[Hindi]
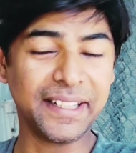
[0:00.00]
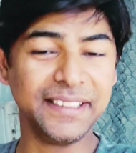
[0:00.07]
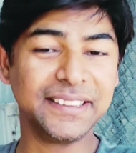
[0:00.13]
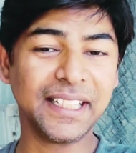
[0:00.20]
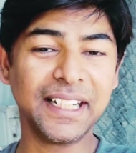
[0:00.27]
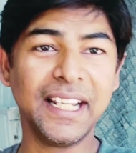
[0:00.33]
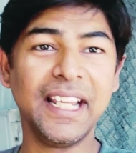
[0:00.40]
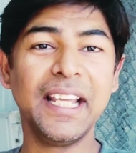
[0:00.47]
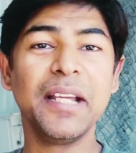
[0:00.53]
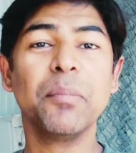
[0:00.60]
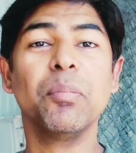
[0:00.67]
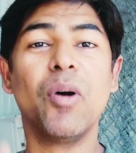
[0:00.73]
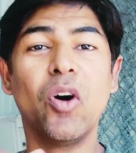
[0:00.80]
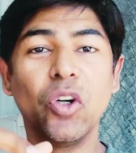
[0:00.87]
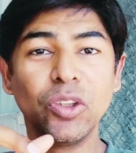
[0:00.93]
रीज़न है
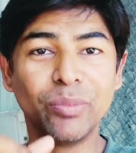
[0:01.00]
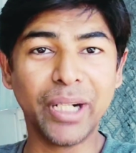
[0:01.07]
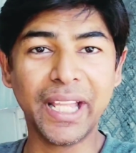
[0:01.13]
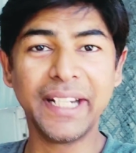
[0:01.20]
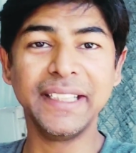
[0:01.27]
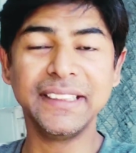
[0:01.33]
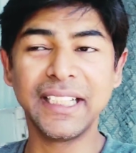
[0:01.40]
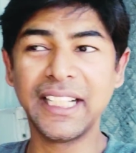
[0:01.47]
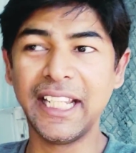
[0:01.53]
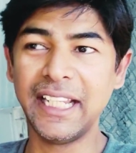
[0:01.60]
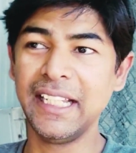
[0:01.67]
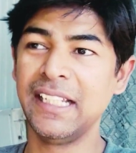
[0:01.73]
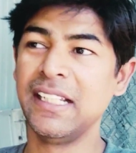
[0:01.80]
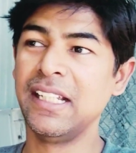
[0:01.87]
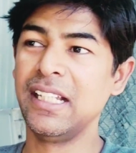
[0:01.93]
बहुत बड़ा रीज़न
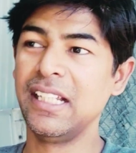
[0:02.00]
है